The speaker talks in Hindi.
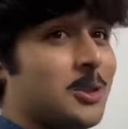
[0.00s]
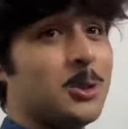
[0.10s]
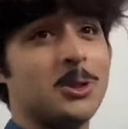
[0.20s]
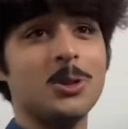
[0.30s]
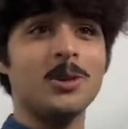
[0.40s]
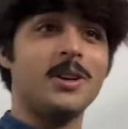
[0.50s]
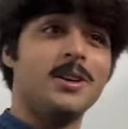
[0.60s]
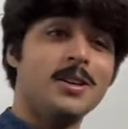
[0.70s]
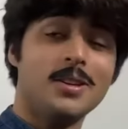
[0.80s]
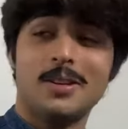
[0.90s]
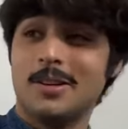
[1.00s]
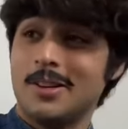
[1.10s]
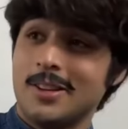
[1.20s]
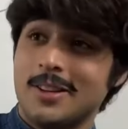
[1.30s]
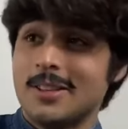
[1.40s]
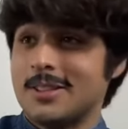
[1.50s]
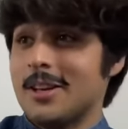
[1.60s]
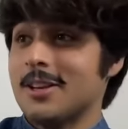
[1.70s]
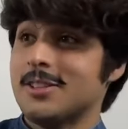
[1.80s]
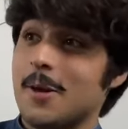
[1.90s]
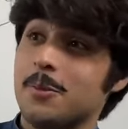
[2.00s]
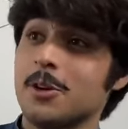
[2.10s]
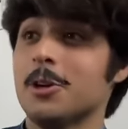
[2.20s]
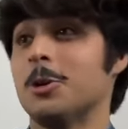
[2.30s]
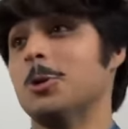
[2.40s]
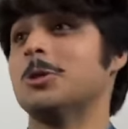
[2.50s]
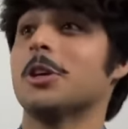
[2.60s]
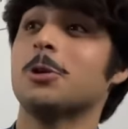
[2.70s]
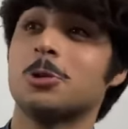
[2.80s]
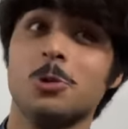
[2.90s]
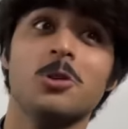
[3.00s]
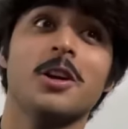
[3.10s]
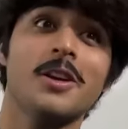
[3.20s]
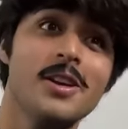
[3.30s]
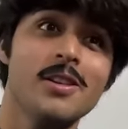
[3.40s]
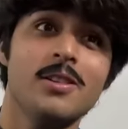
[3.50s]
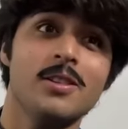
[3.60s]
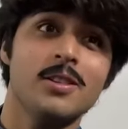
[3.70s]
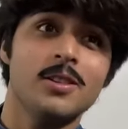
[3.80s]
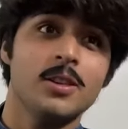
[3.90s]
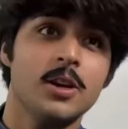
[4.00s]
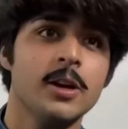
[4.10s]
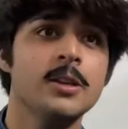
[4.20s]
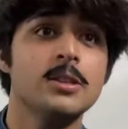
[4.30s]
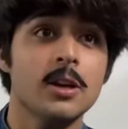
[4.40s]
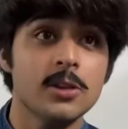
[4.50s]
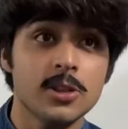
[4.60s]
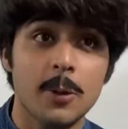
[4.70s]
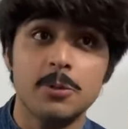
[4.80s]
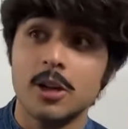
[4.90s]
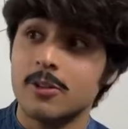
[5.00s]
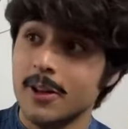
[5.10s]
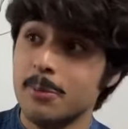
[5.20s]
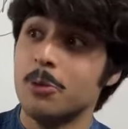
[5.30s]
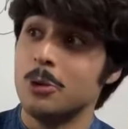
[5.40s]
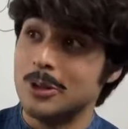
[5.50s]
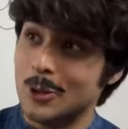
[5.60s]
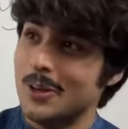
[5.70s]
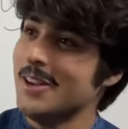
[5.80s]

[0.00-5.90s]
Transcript: सोचोगे कि सर चैप्टर टू से क्यों शुरू कर रहे हैं कहीं सर चैप्टर वन भूल तो नहीं